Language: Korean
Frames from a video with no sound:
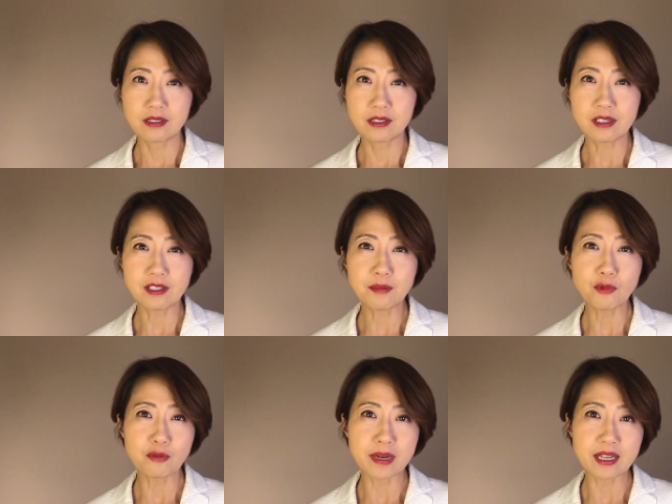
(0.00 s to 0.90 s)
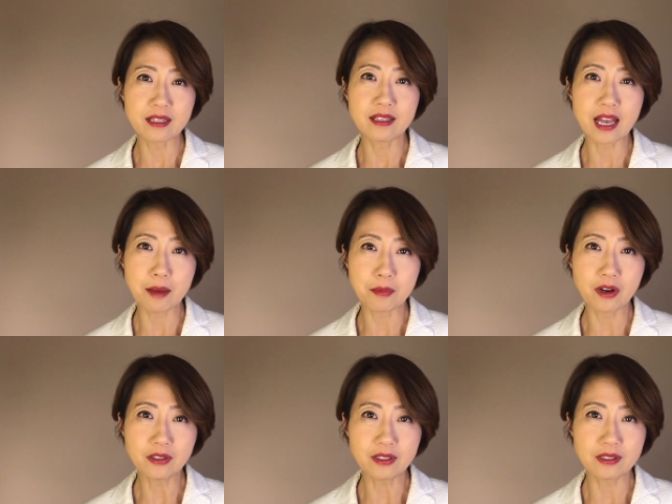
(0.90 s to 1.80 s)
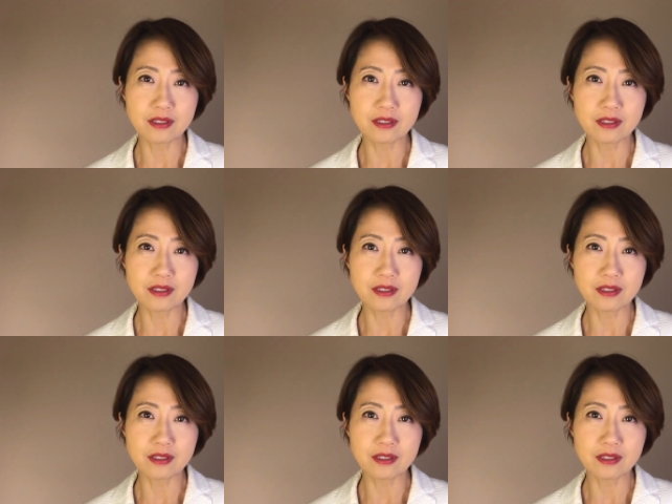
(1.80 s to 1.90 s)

76마리는 암컷,